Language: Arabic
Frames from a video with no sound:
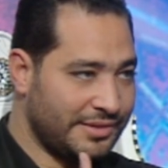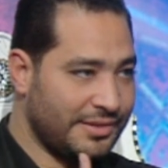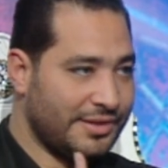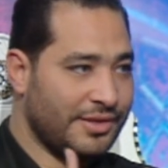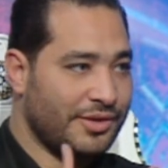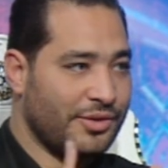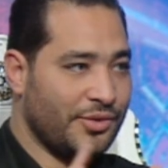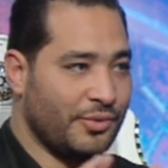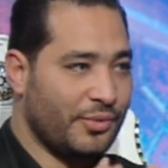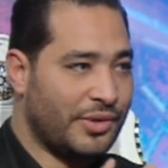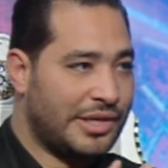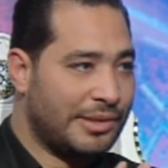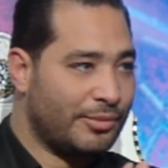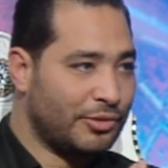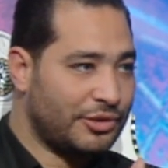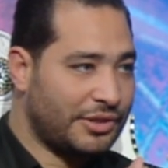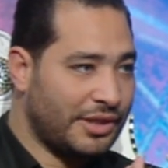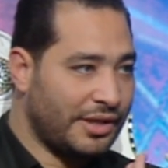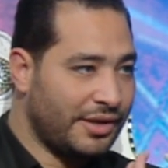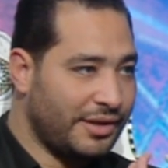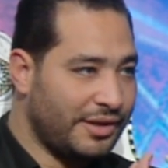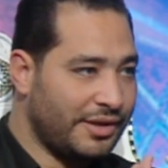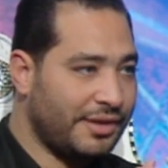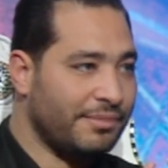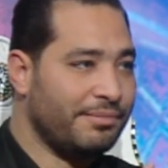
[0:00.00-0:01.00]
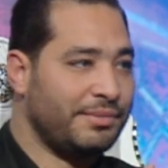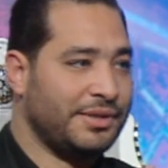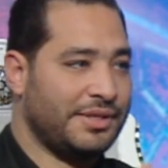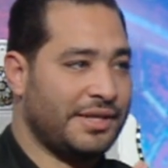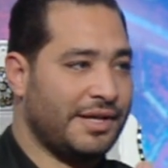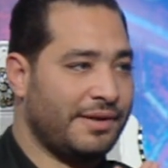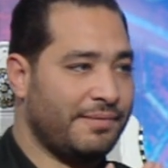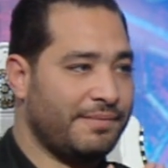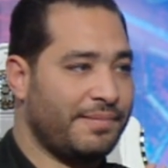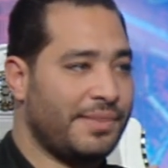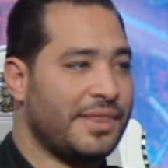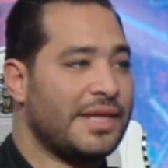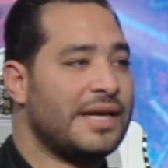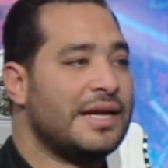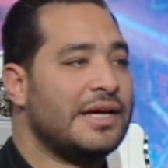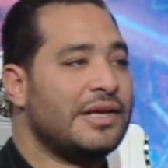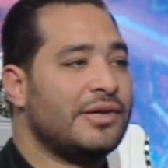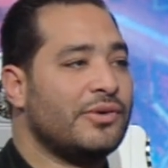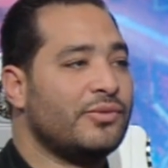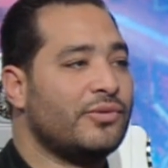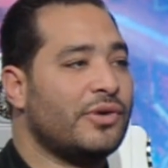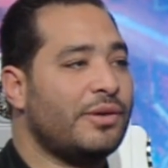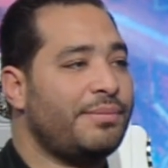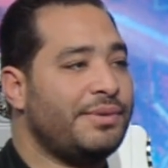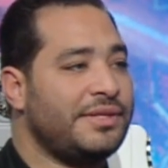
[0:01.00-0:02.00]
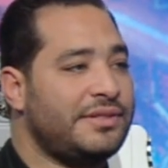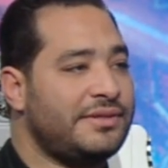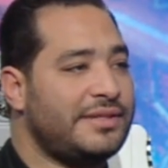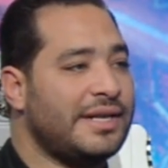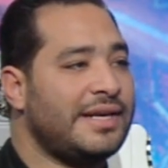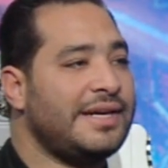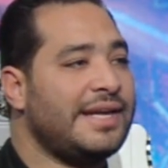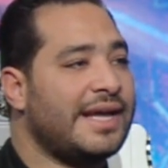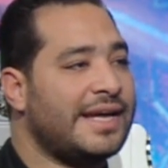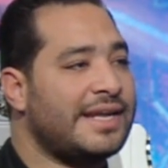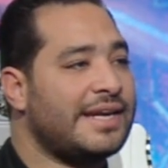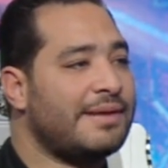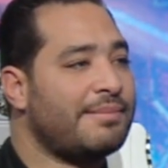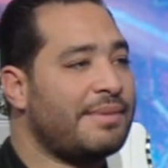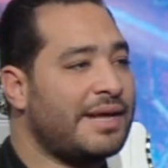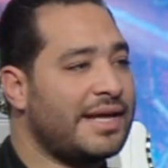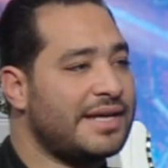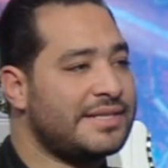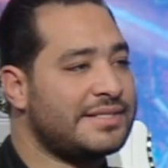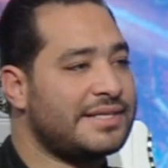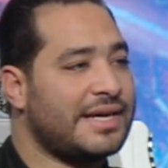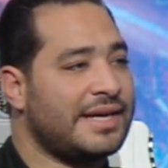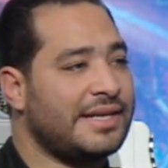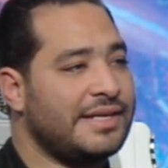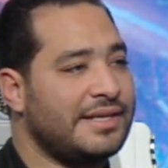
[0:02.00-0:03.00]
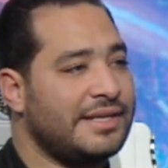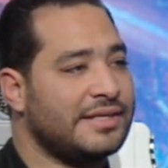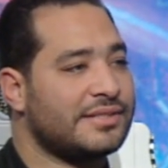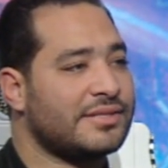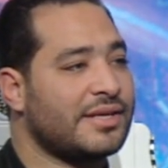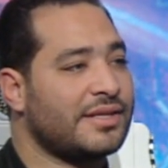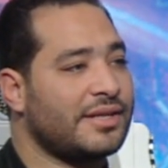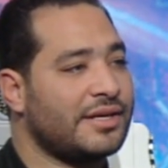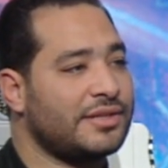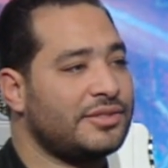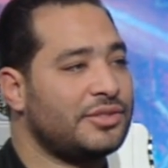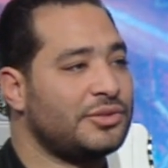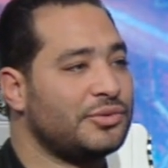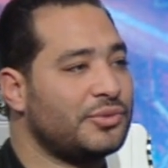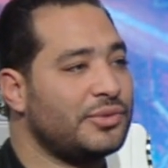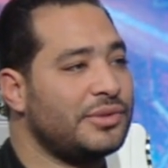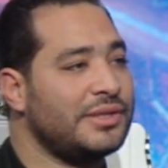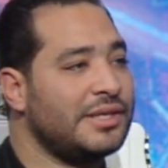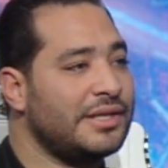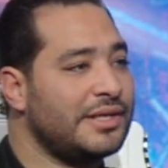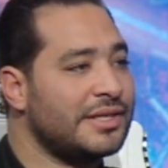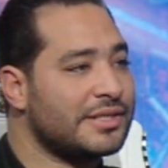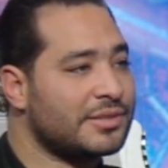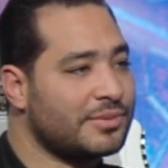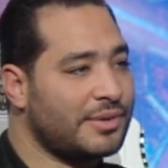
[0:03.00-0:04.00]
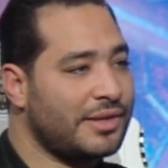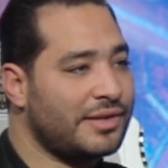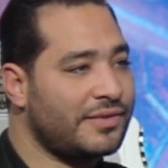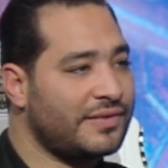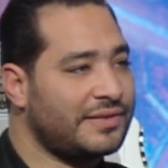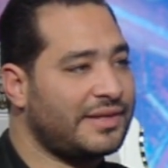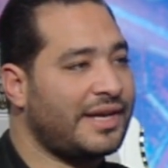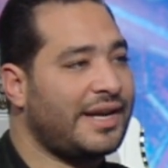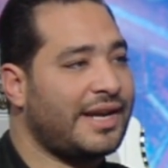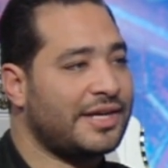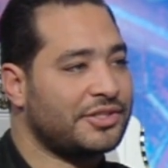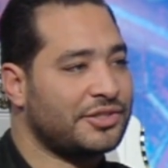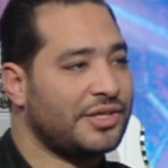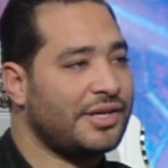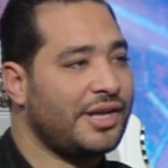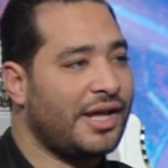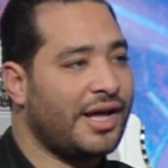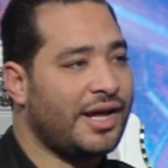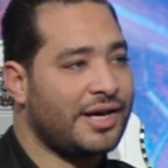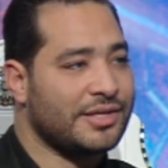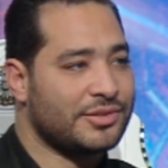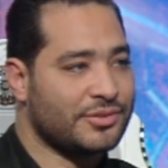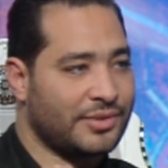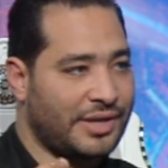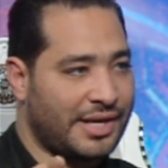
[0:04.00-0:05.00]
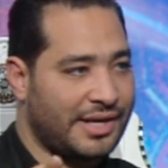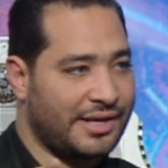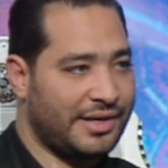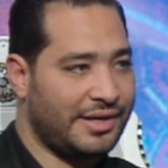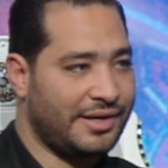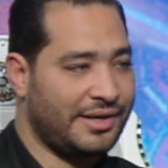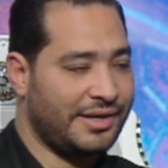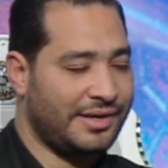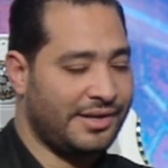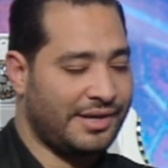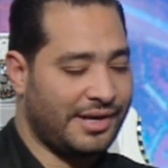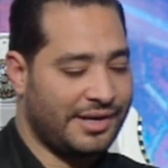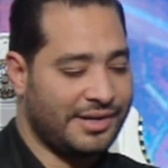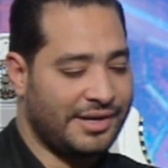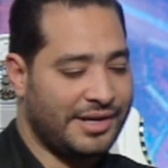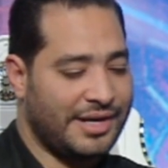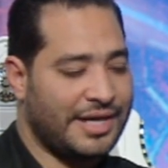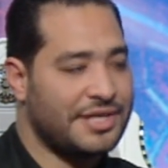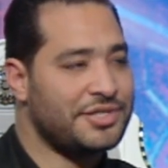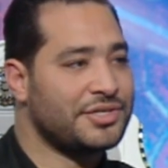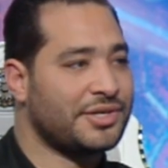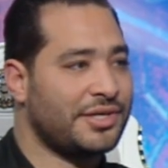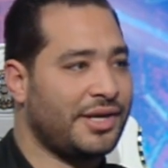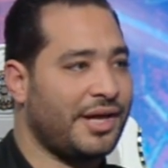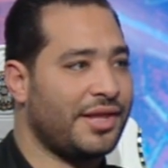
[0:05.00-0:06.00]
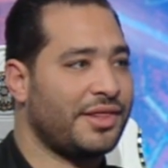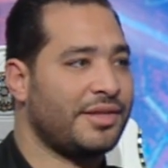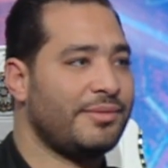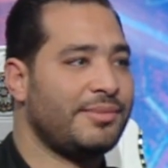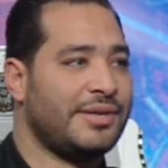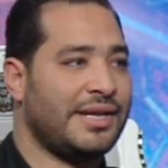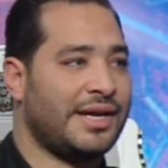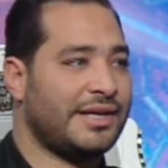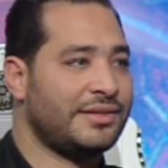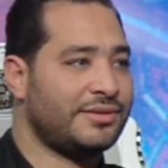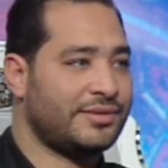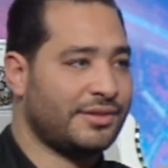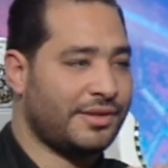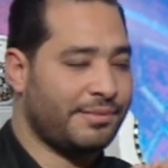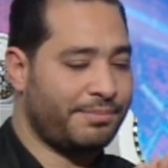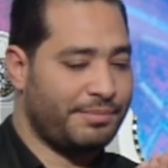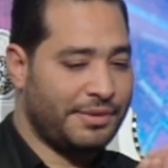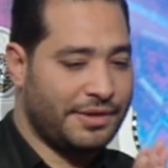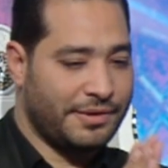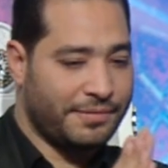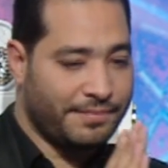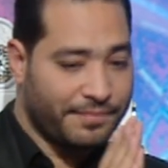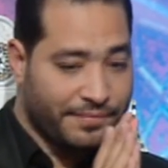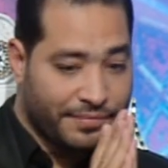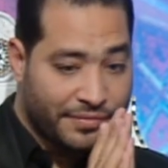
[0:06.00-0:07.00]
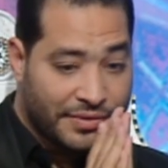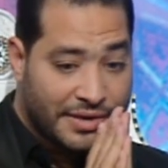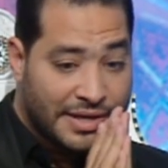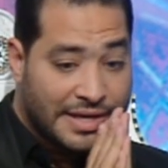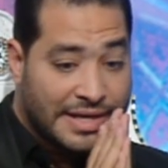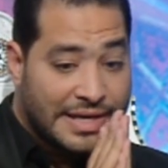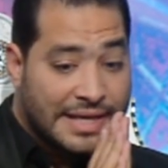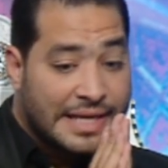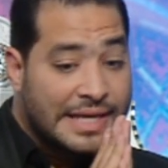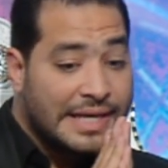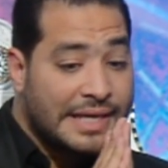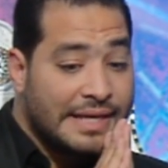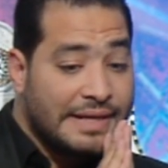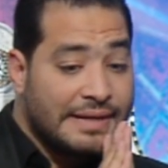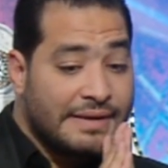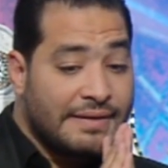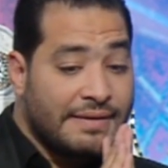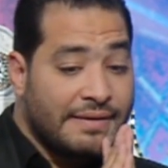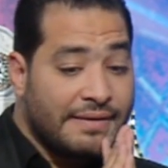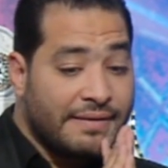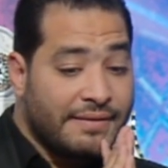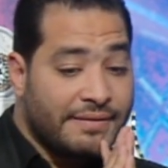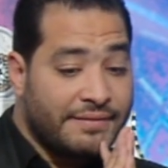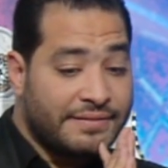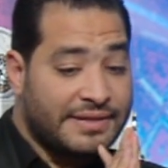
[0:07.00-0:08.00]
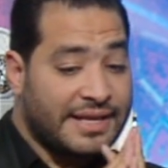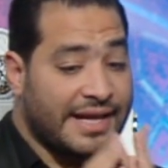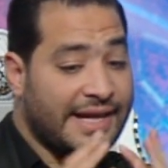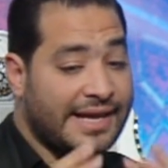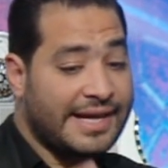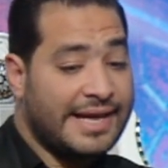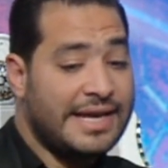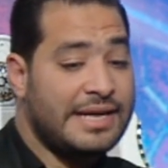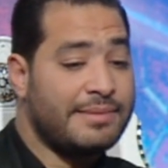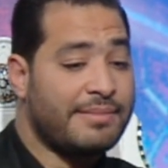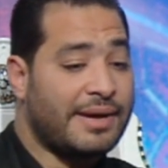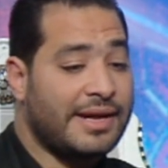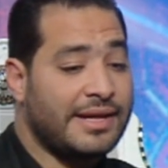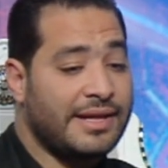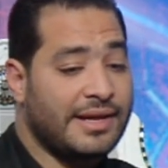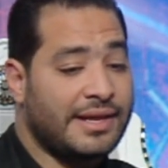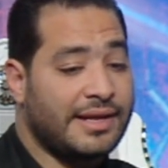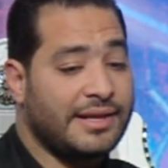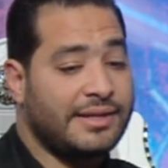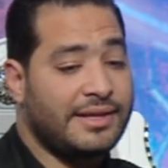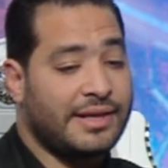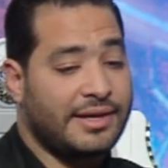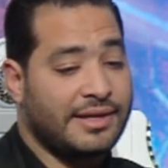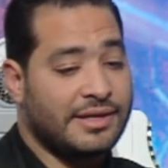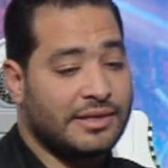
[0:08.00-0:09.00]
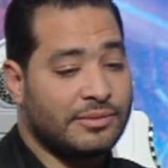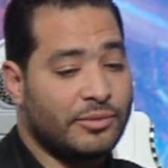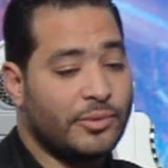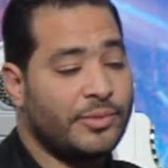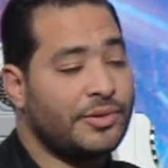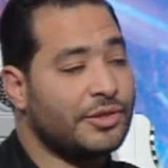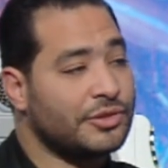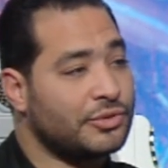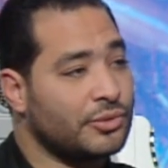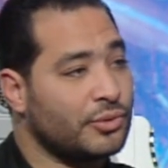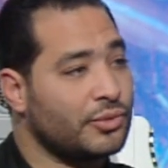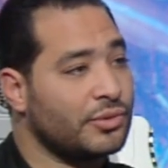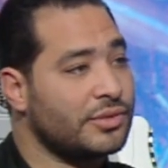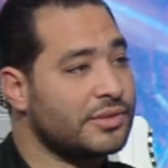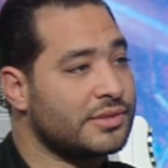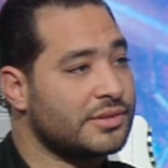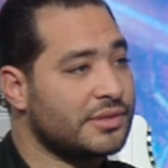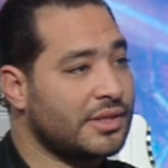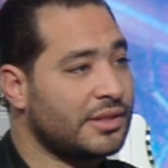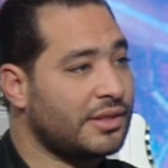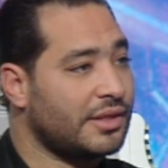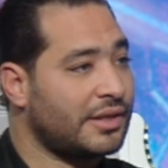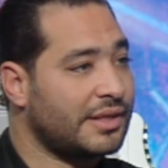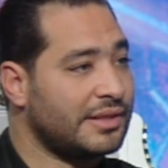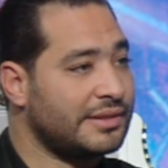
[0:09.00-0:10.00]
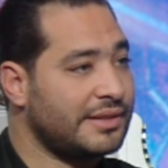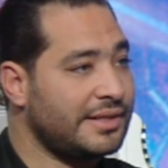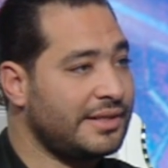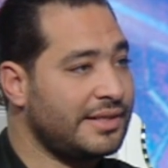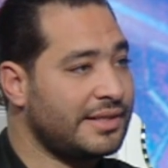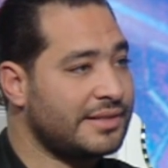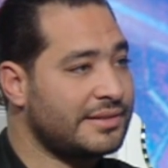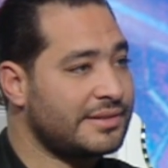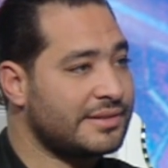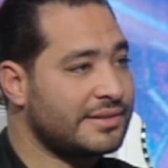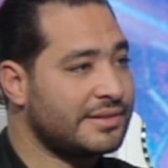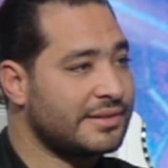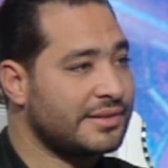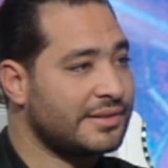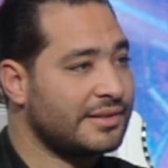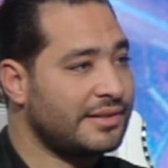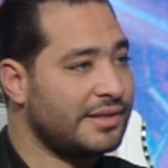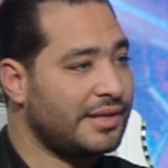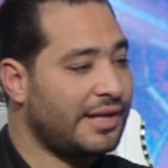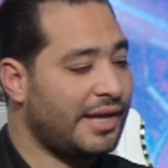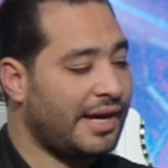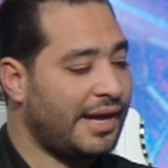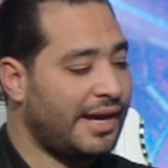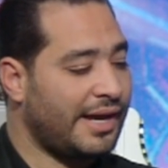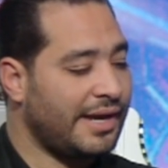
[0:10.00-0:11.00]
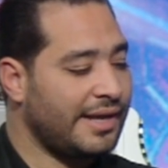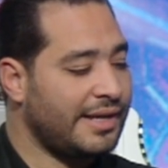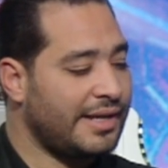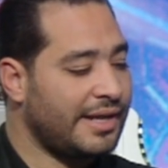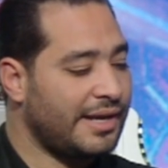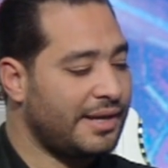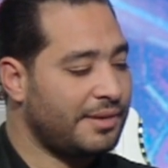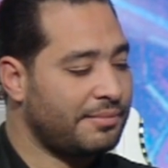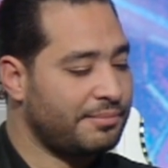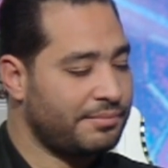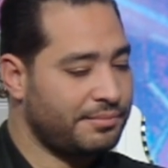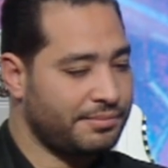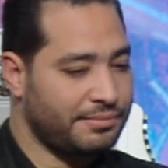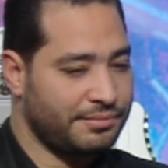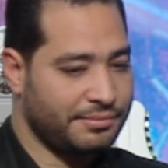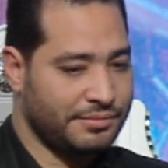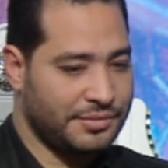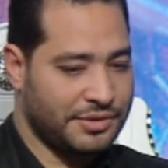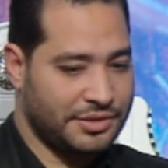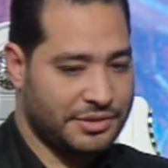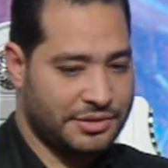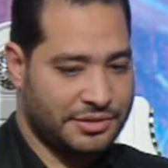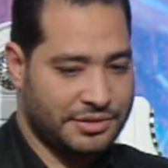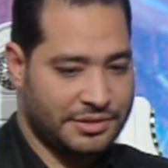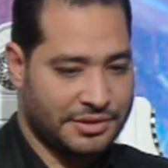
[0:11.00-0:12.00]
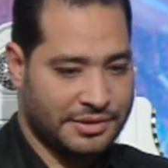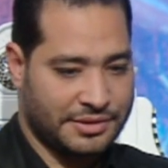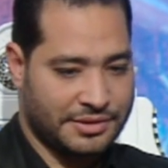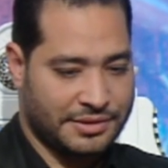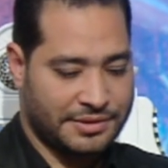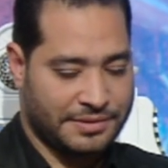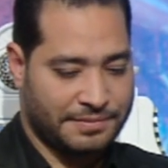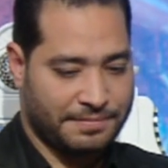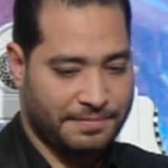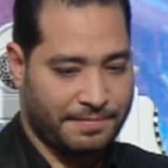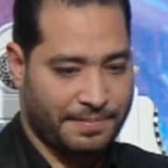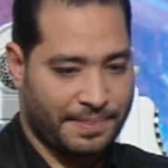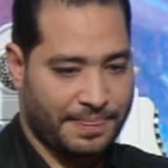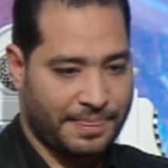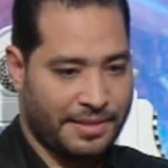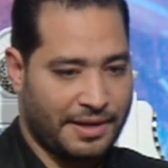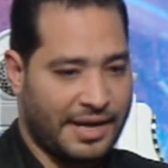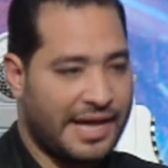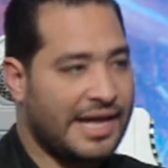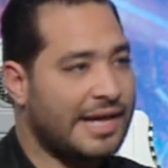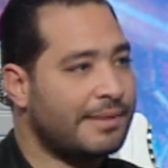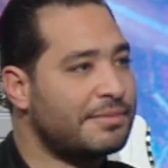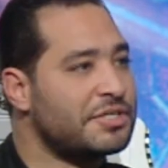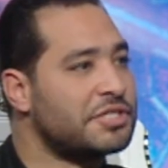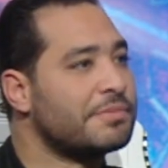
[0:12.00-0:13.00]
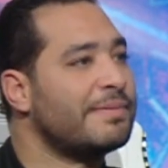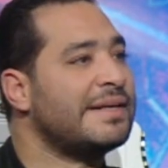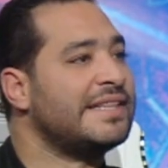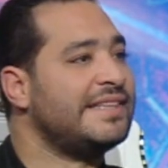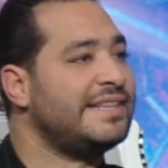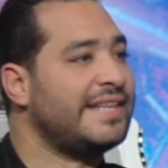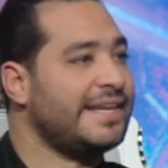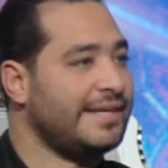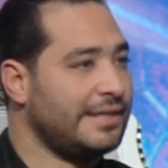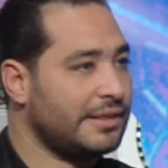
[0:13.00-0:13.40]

وانا متيقن بده وبالتالي انا باسعى اني صدقت تكون لله سبحانه وتعالى عشان احصل على إيه، على الاجر العظيم اللي عند ربنا تخيلي معايا كده ان ممكن تكون الصدقه ديت حاجه مش حاجه مش ماديه